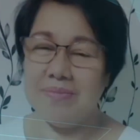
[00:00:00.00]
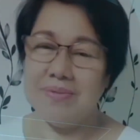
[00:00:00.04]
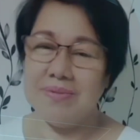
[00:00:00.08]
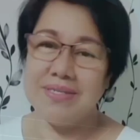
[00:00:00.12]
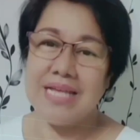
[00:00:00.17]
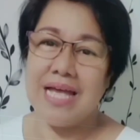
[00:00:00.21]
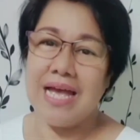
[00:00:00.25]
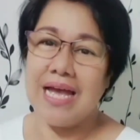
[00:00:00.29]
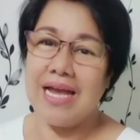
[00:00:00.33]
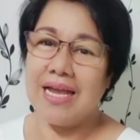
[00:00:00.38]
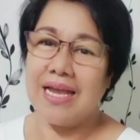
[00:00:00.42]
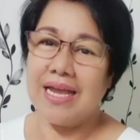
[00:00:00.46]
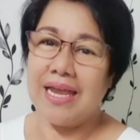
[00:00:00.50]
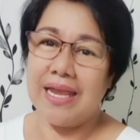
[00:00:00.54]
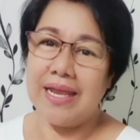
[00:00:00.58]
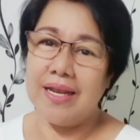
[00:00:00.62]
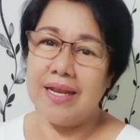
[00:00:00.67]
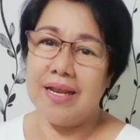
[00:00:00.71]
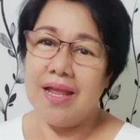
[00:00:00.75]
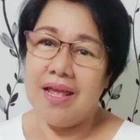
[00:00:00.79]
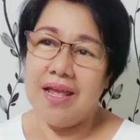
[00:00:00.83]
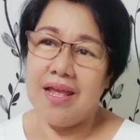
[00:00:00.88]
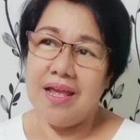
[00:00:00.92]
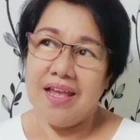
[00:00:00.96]
sa akin,
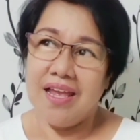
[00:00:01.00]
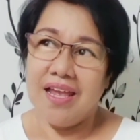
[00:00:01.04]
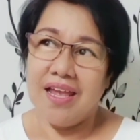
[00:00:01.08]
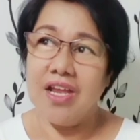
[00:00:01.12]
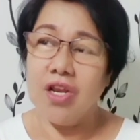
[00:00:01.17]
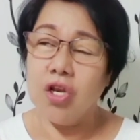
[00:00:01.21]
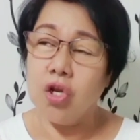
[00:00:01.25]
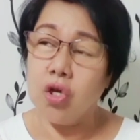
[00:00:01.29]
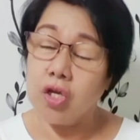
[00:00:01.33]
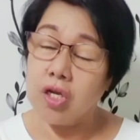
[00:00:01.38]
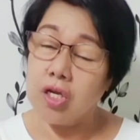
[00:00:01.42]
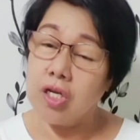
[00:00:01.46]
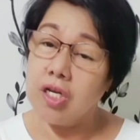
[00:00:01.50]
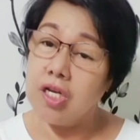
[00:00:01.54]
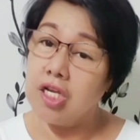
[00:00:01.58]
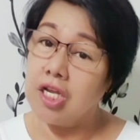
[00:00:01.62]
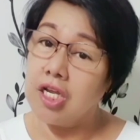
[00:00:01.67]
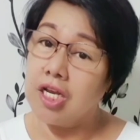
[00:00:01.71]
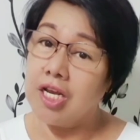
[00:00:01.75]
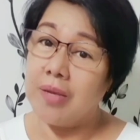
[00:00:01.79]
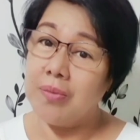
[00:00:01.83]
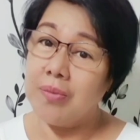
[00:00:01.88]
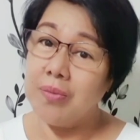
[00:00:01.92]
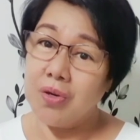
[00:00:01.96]
eh, nung
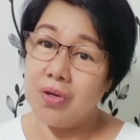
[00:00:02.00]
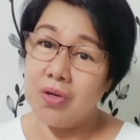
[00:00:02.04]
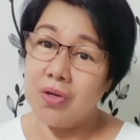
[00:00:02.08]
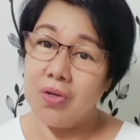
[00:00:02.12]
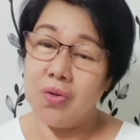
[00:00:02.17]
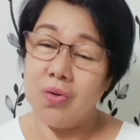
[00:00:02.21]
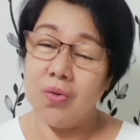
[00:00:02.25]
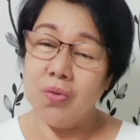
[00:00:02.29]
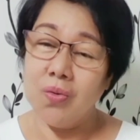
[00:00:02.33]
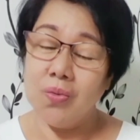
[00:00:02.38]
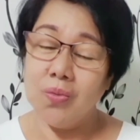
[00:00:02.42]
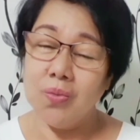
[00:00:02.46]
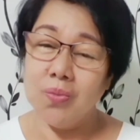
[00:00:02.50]
kiniklaim ko yung